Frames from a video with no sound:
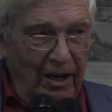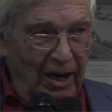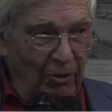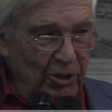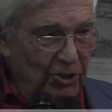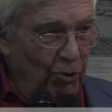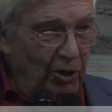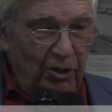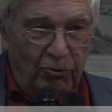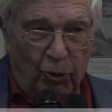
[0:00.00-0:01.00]
La
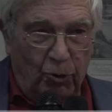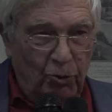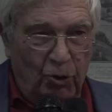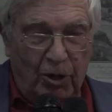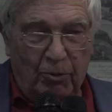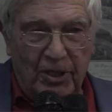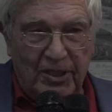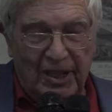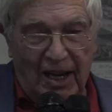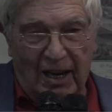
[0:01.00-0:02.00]
questione di fondo è
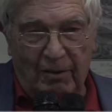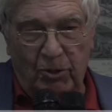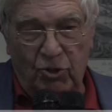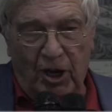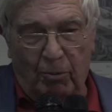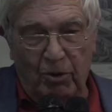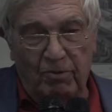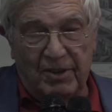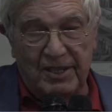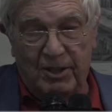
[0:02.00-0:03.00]
questa diciamo,
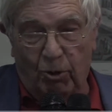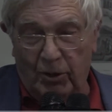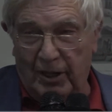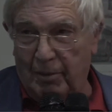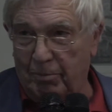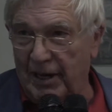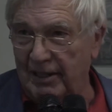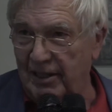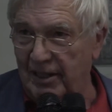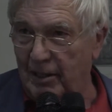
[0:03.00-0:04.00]
invasione da
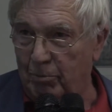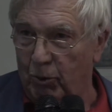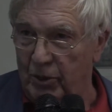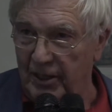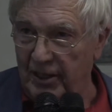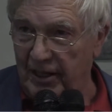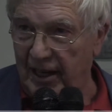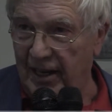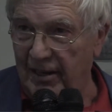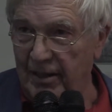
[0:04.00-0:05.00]
parte della
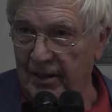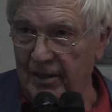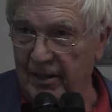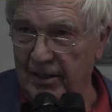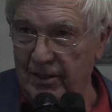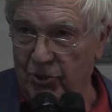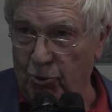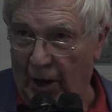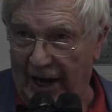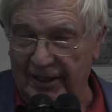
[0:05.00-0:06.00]
politica eh,
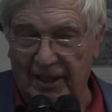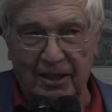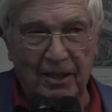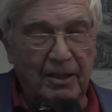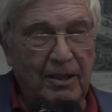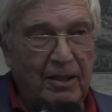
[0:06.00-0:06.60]
su Attac.